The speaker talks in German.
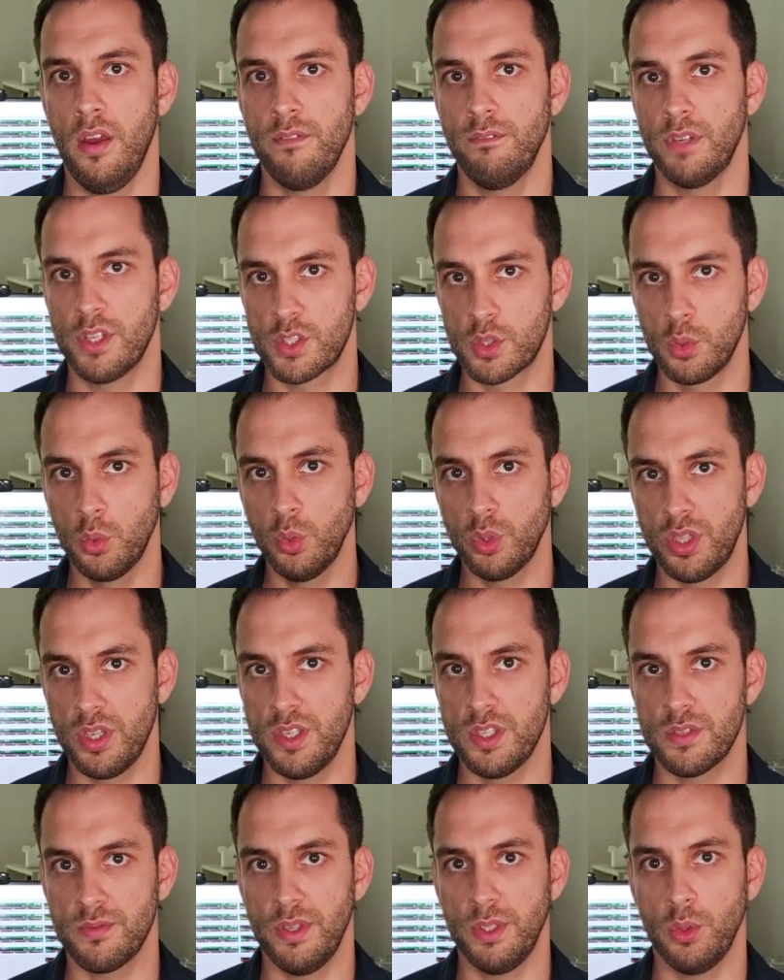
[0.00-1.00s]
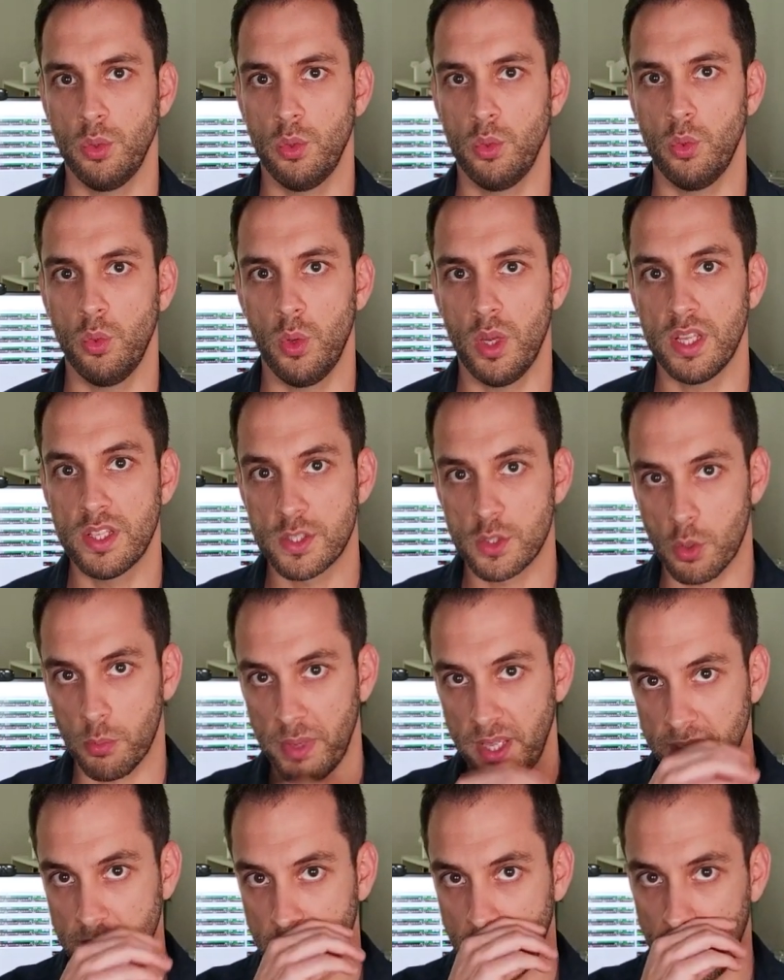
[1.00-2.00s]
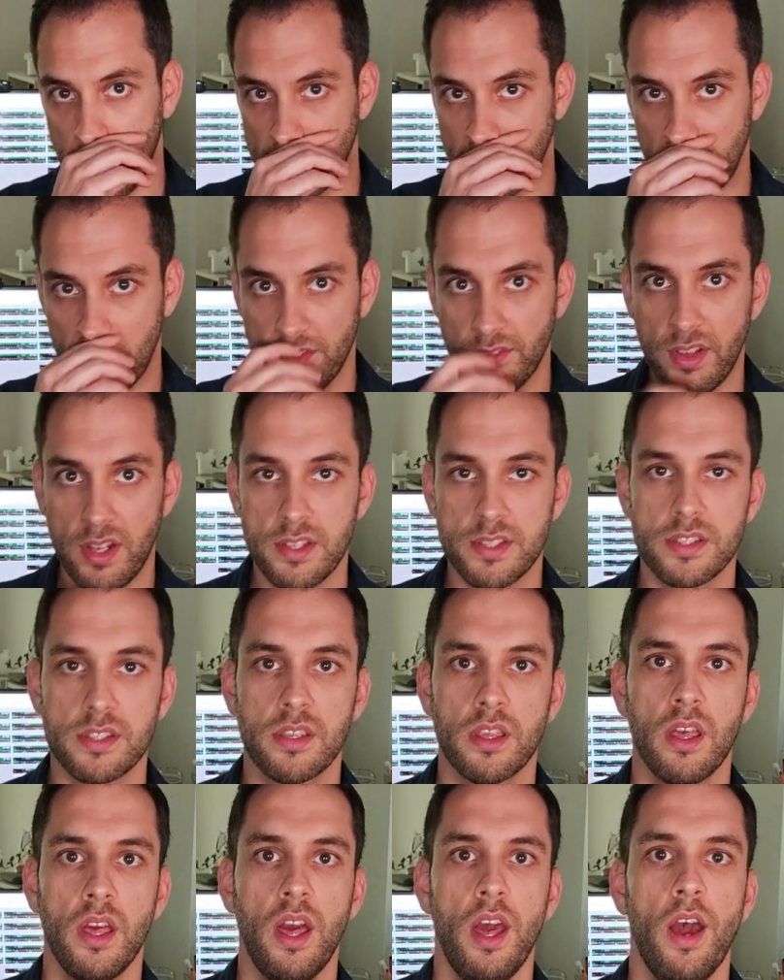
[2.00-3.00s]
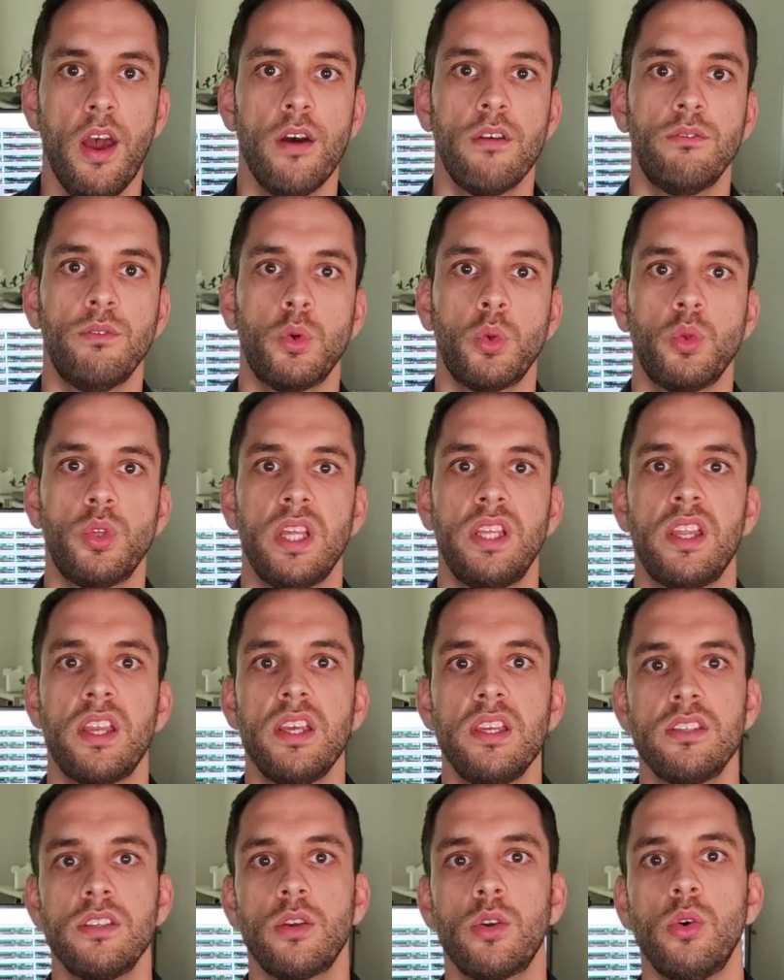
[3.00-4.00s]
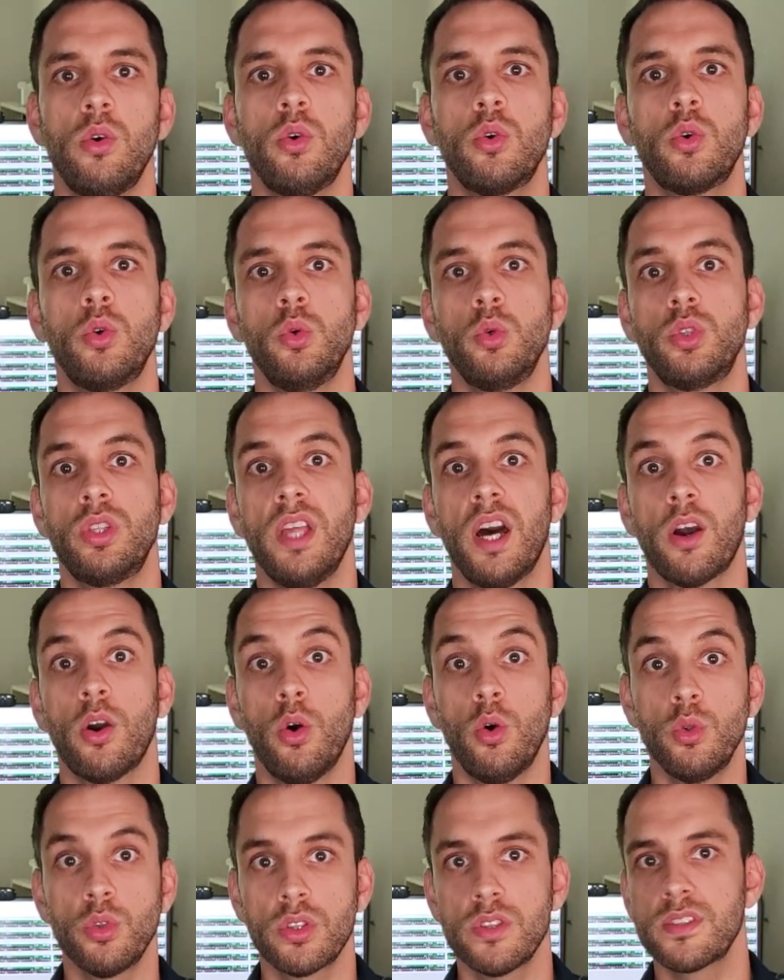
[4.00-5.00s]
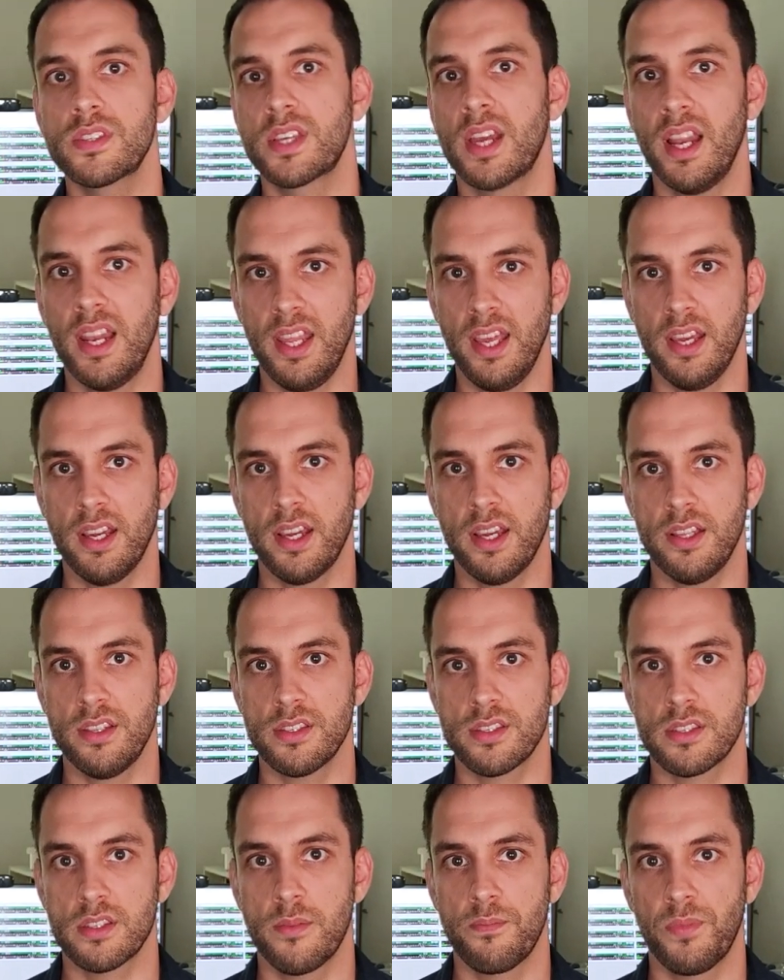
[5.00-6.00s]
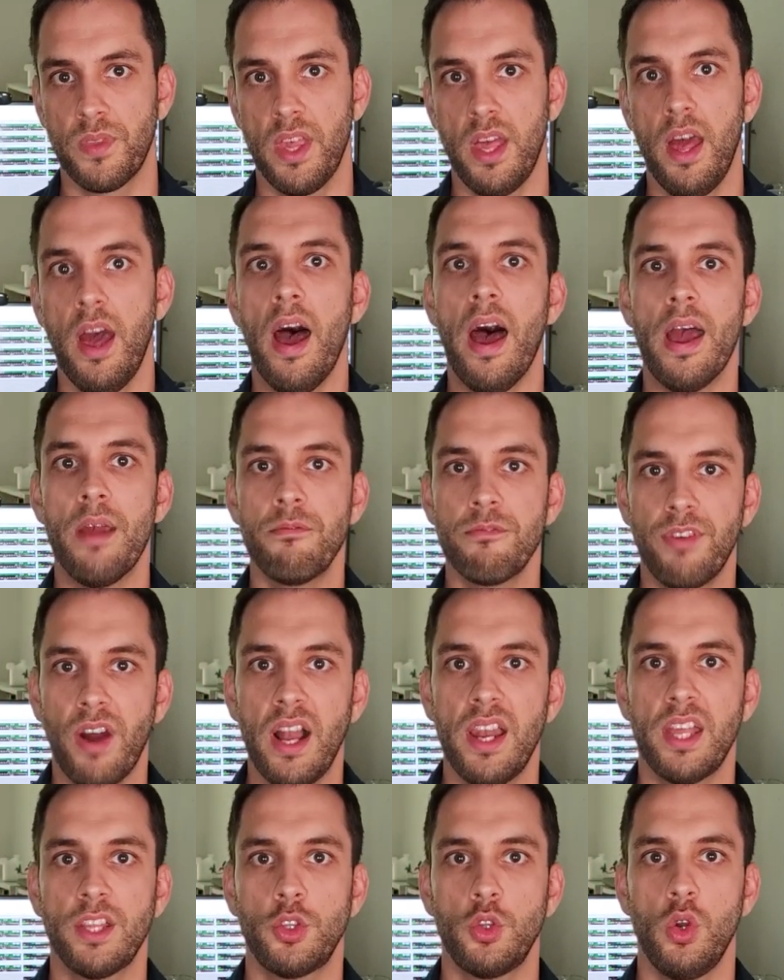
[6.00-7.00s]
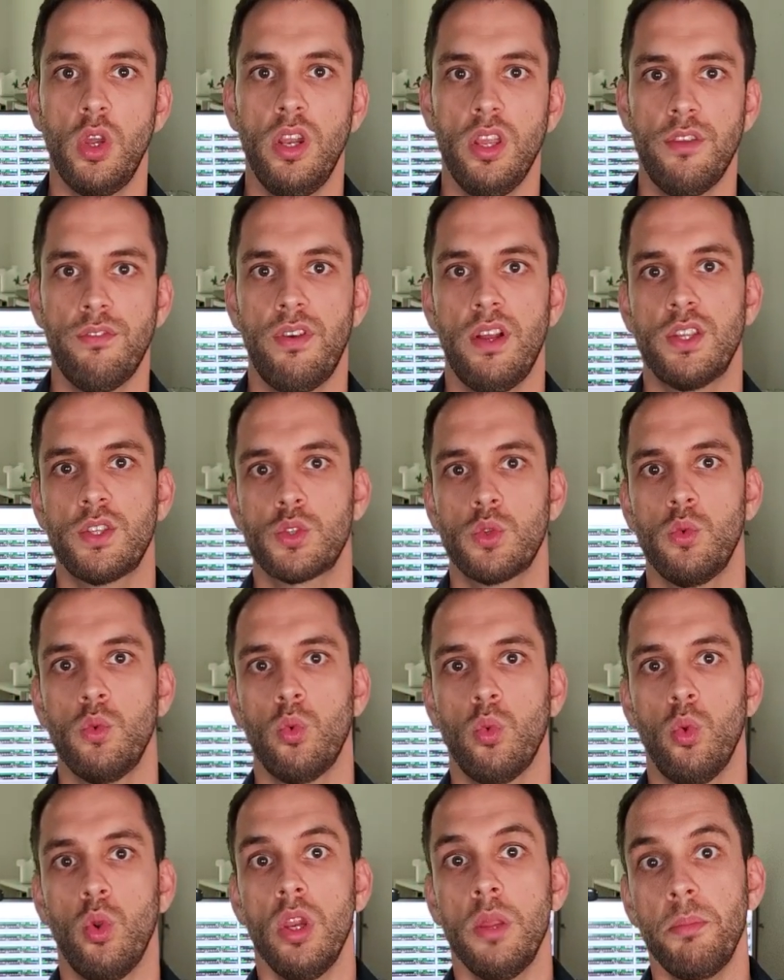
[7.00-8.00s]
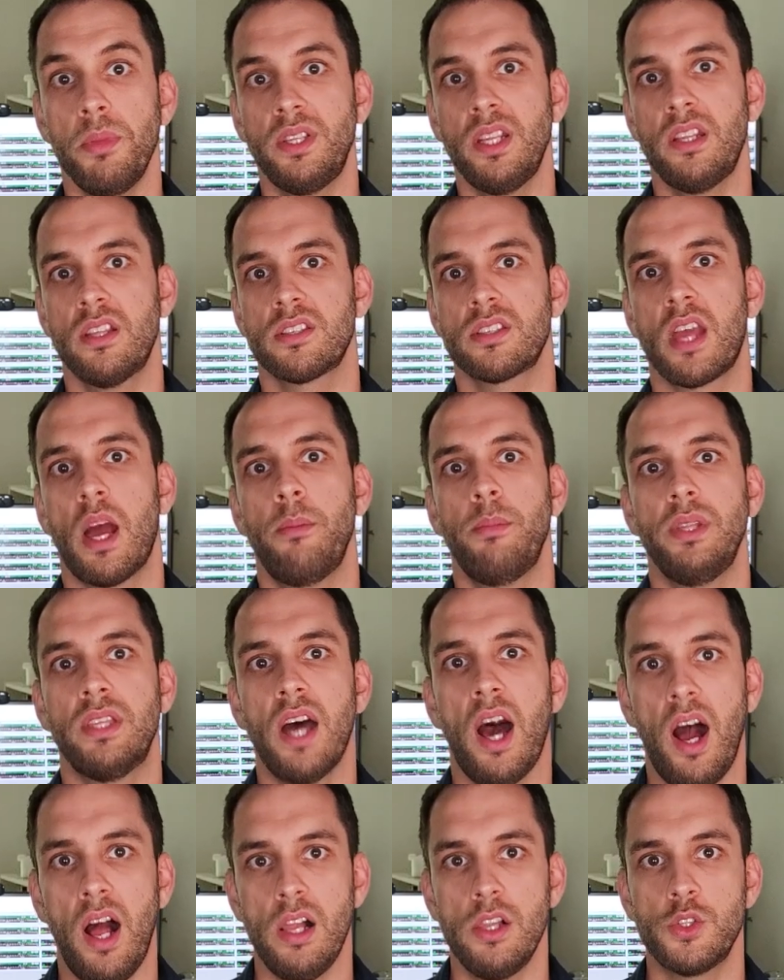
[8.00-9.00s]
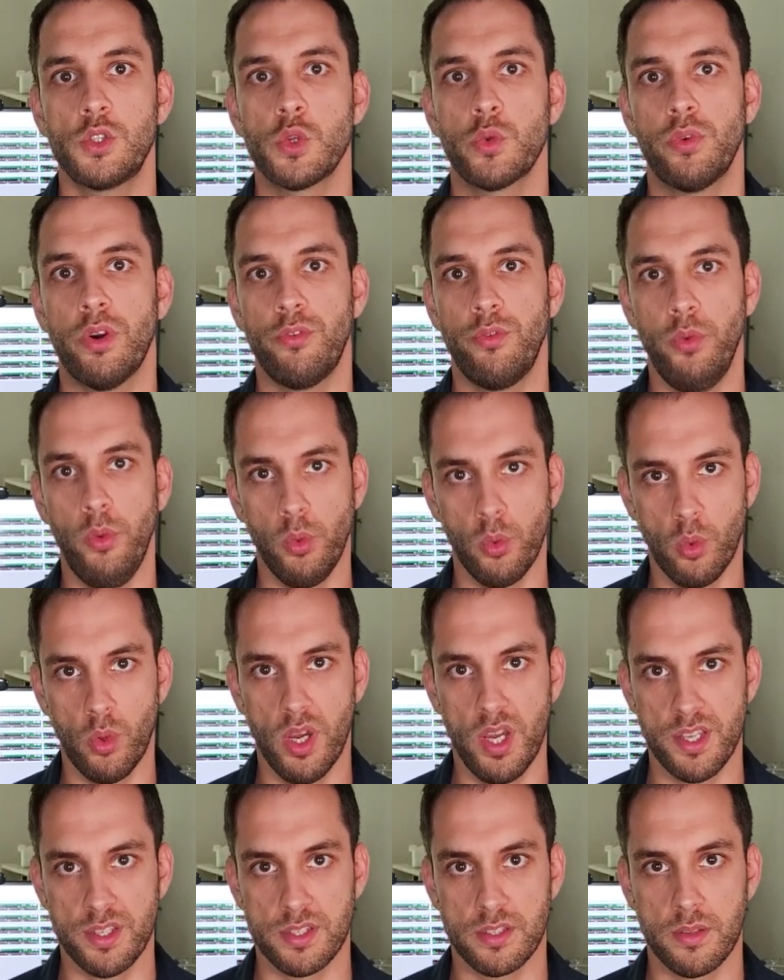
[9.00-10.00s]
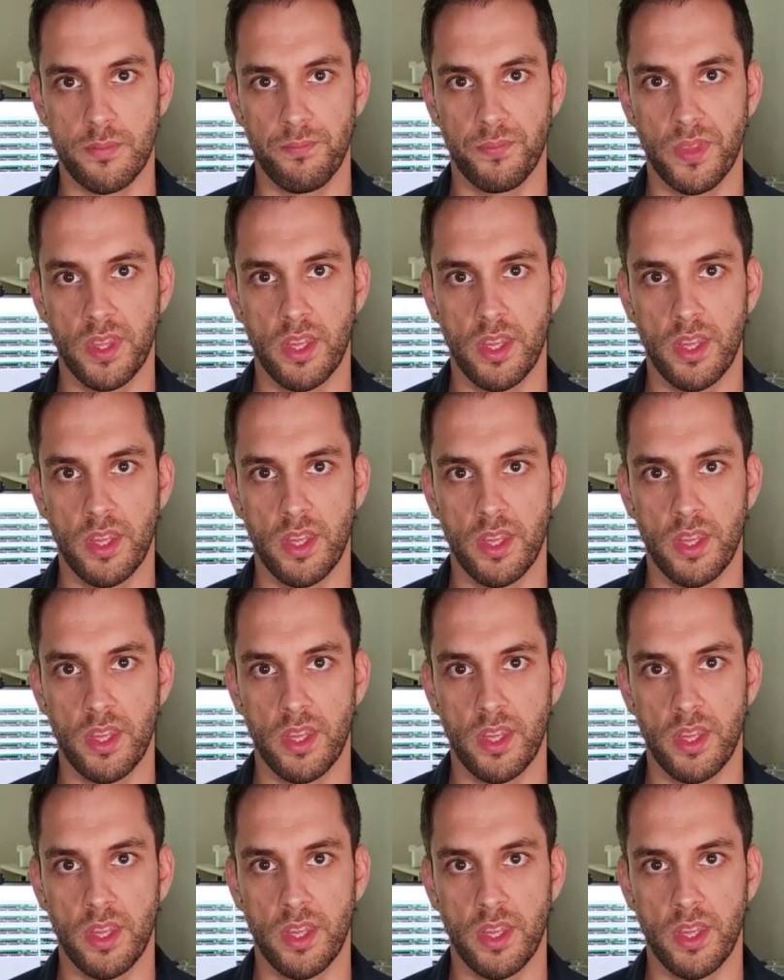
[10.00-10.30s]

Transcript: was gut ist, wenn du Instrumente handeln willst, wo du dein Risiko gut nach unten skalieren kannst. Im Fall natürlich, falls du limitiertes Kapital zur Verfügung hast.